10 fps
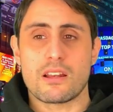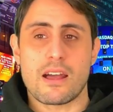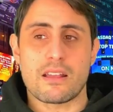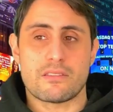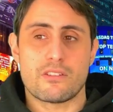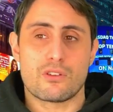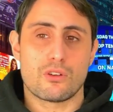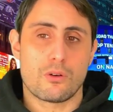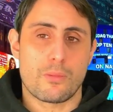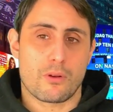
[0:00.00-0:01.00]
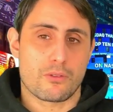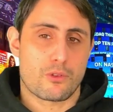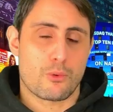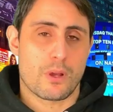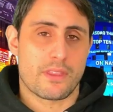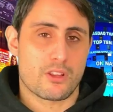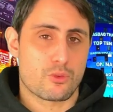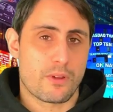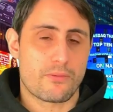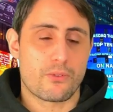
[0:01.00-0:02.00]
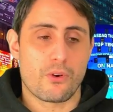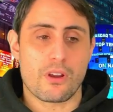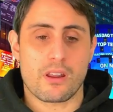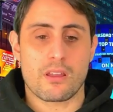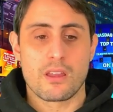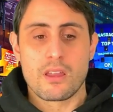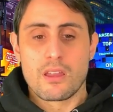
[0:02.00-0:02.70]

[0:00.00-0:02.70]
classico per quanto riguarda la Superforra,